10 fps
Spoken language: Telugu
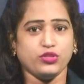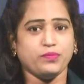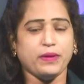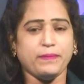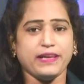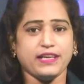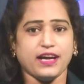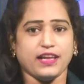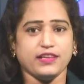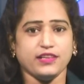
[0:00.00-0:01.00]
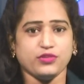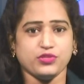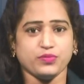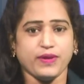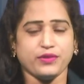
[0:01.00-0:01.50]
దుబ్బపల్లి కాలనీలో
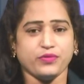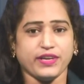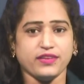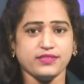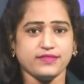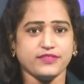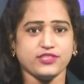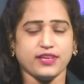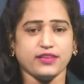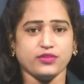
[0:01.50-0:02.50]
సుమారు రెండు సంవత్సరాల